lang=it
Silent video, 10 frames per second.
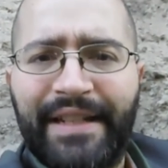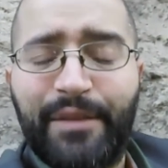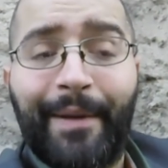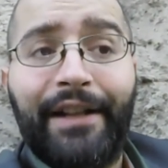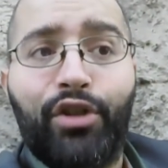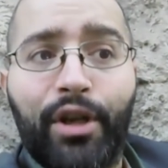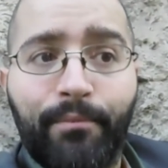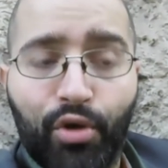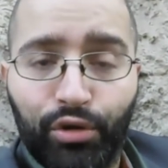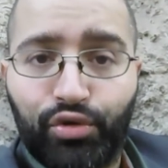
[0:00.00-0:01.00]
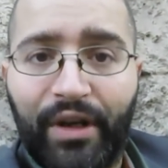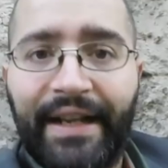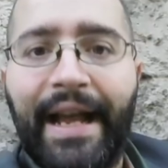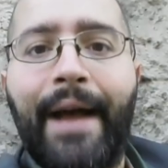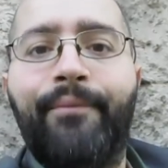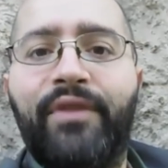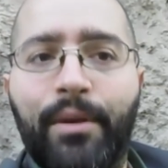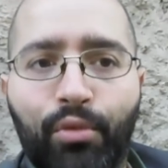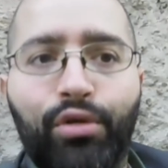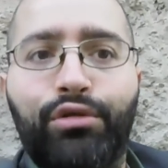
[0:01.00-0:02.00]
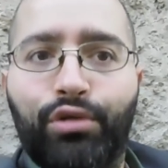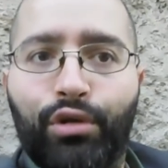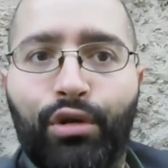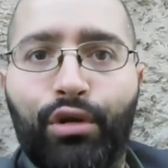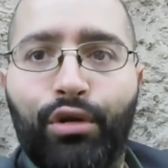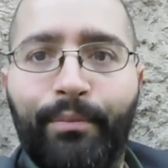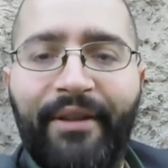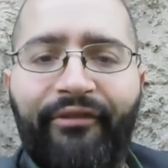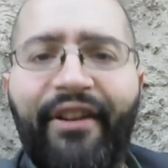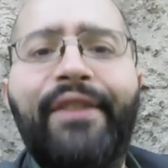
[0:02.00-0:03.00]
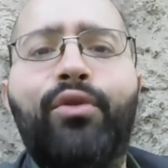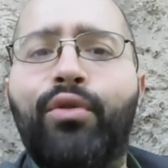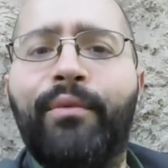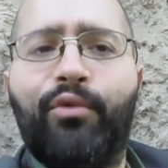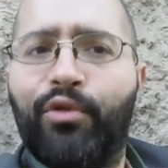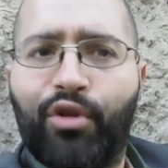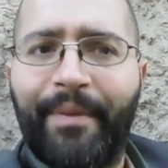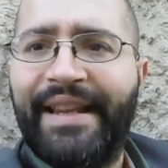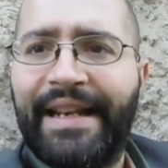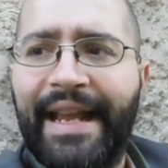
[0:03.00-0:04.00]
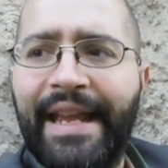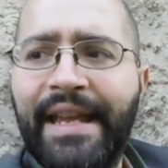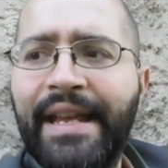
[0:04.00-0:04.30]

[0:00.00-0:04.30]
le spariatorie, molto elegante, molto ben fatto, con, come dire,